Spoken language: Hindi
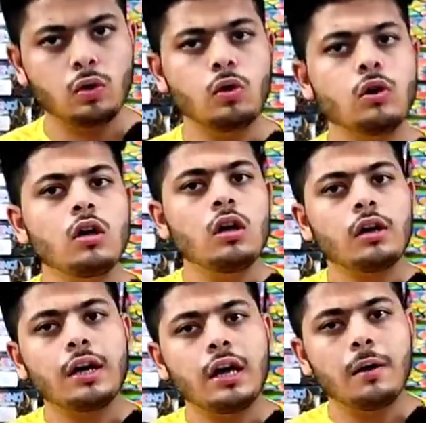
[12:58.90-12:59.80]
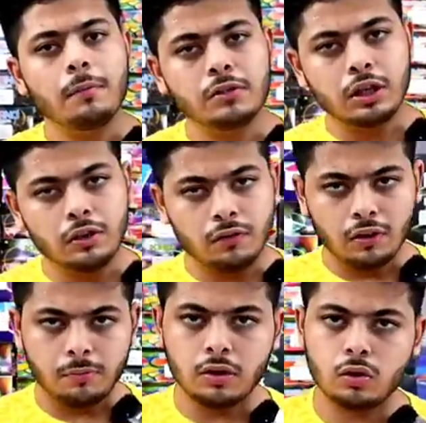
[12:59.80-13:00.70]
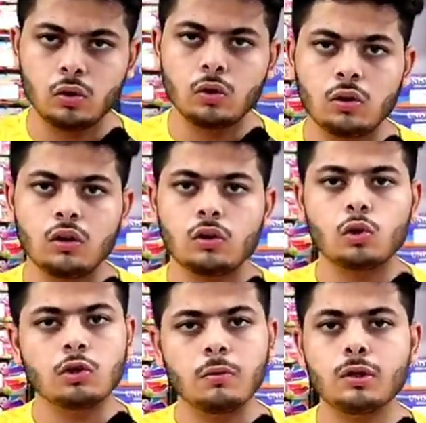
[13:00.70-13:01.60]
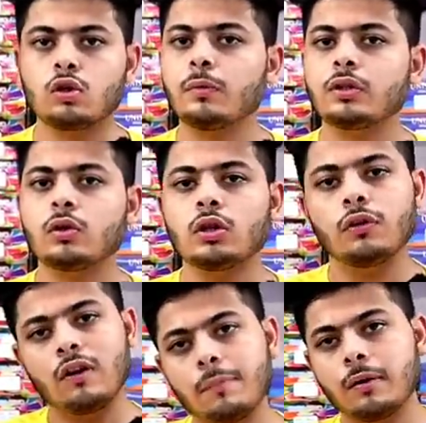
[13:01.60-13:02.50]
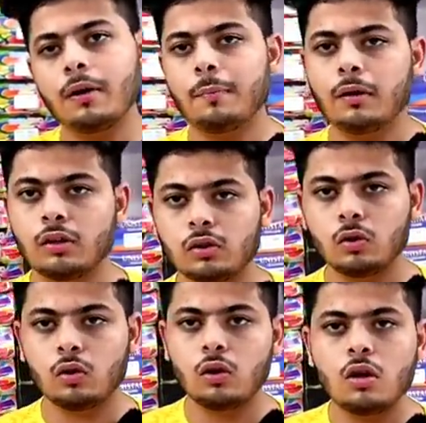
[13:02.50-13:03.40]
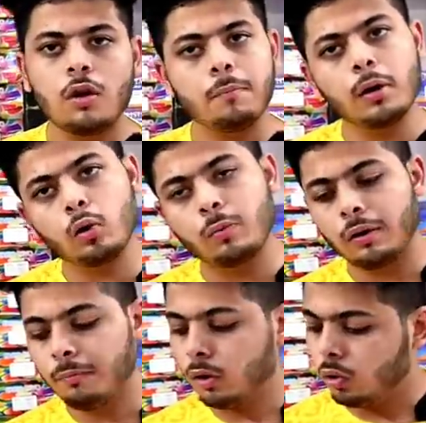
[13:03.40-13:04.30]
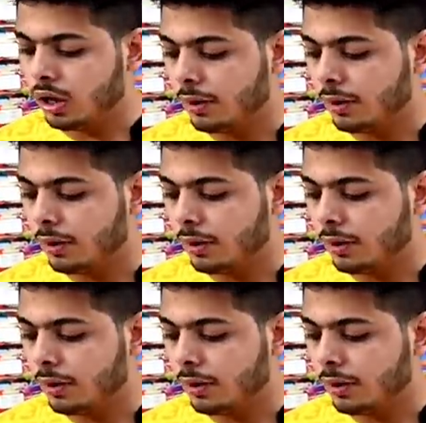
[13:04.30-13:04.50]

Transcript: हो कहीं आप चीज वीज बेचते हो कुछ भी बेचते हो बच्चों की तो छोटा सा काउंटर तो लगा सकते हो बिल्कुल तो